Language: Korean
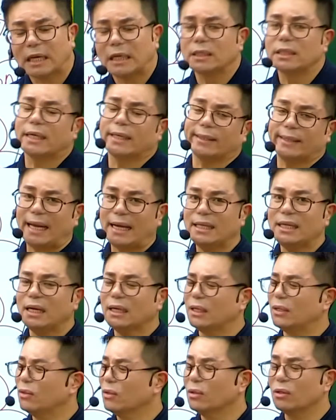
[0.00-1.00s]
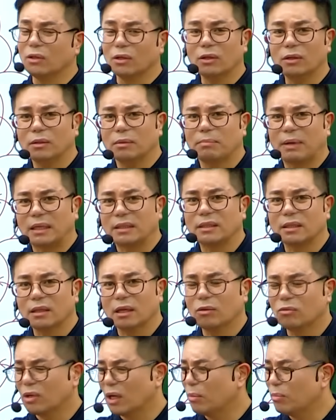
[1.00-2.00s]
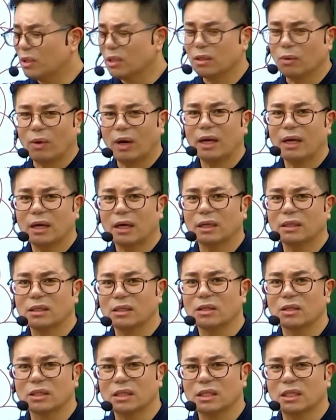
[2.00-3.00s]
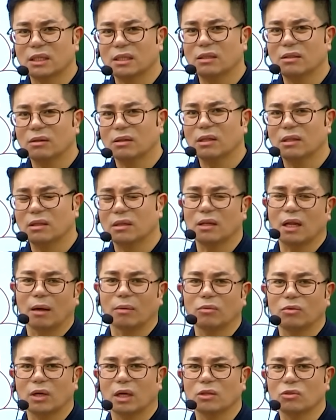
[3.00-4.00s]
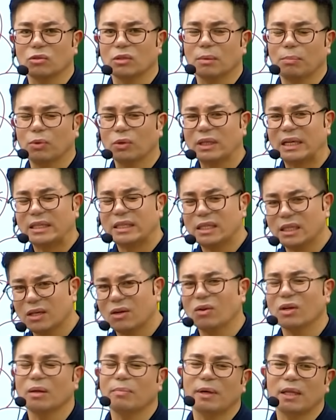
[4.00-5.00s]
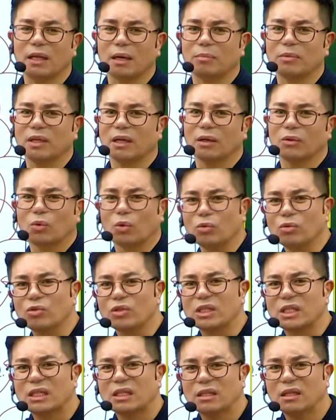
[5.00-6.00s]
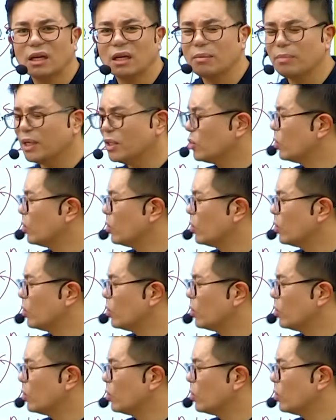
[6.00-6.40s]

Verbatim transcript: 자 탄약 이런 거 발사되고 나면 이제 화약 같은 거 찌끄러기들이 남고 아주 이제 포탄 찌꺼기만 남으니까 돈도 찌끄레기만